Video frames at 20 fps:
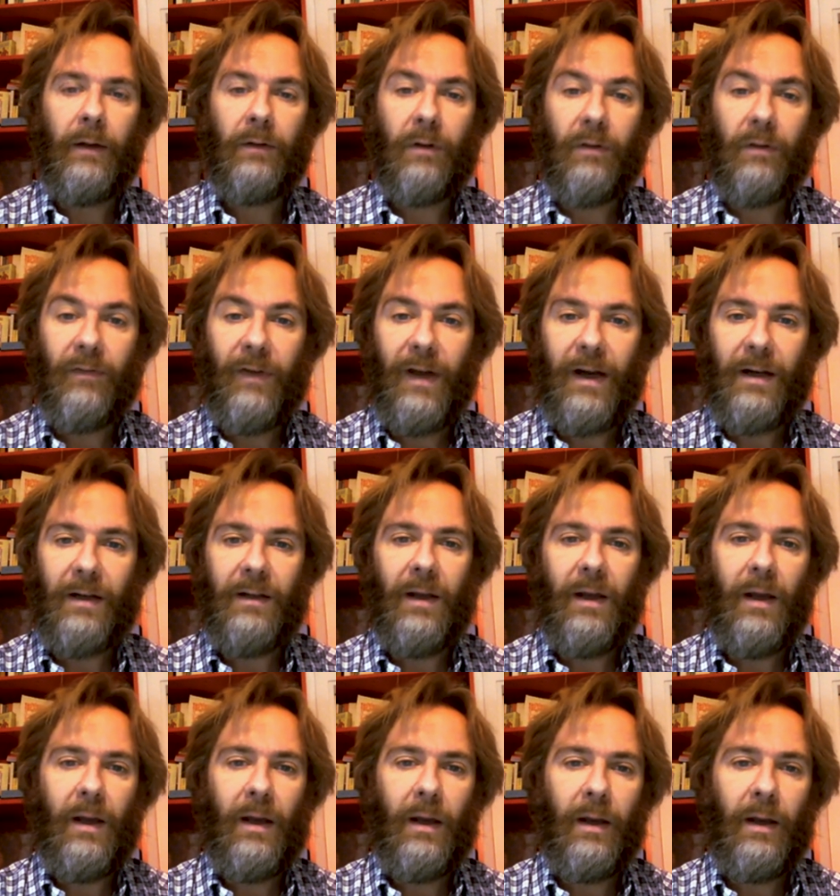trovare
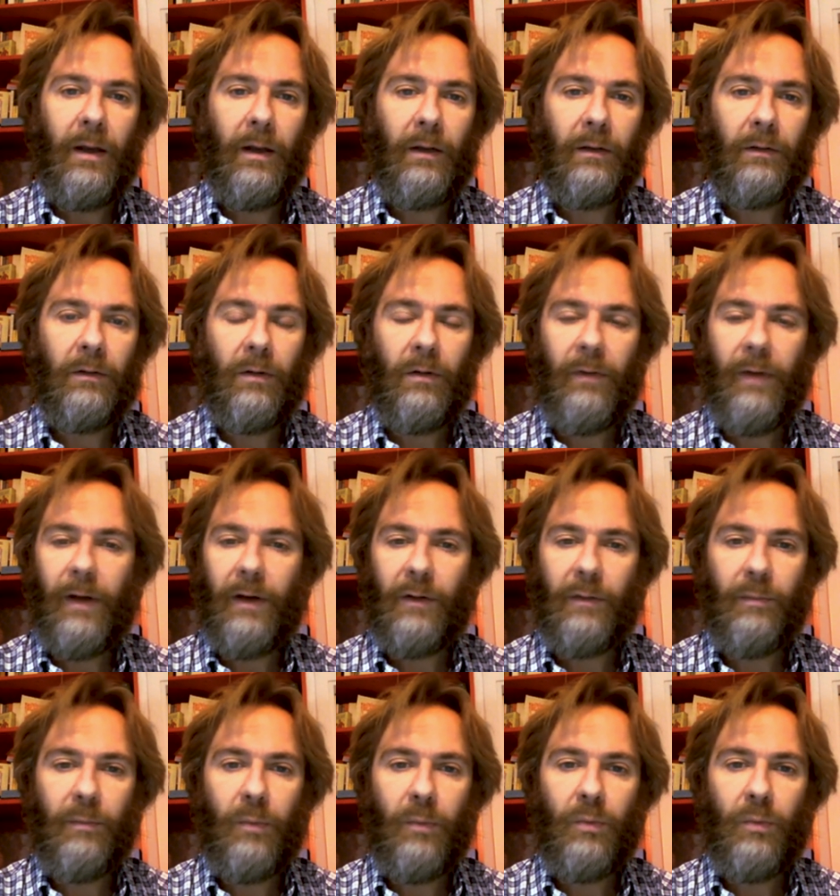idee, trovare
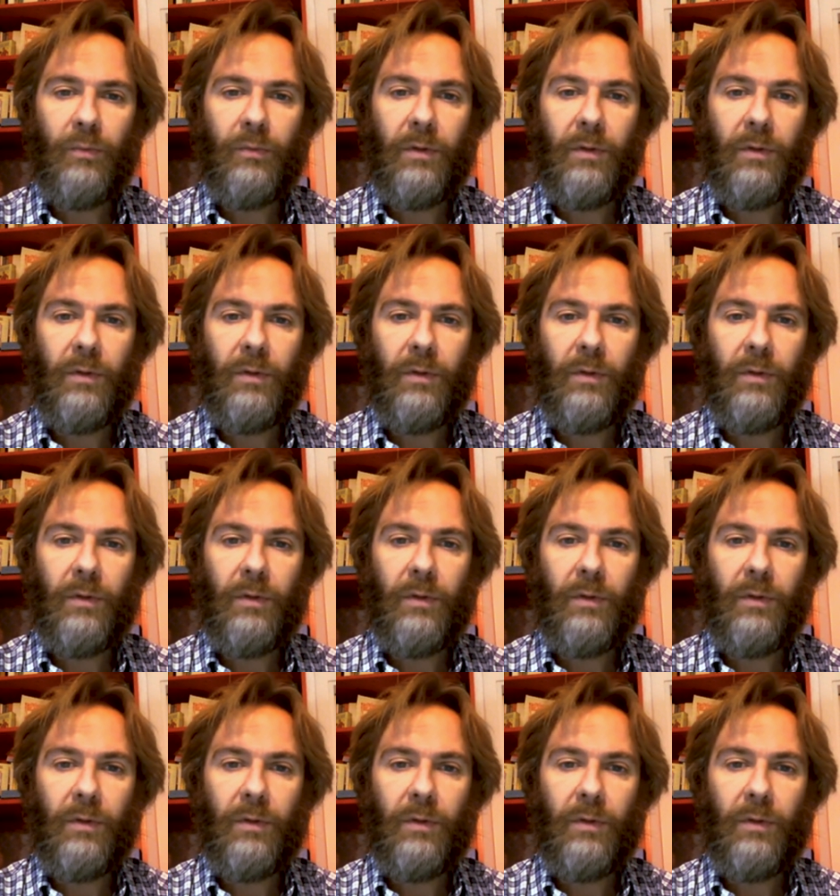spunti.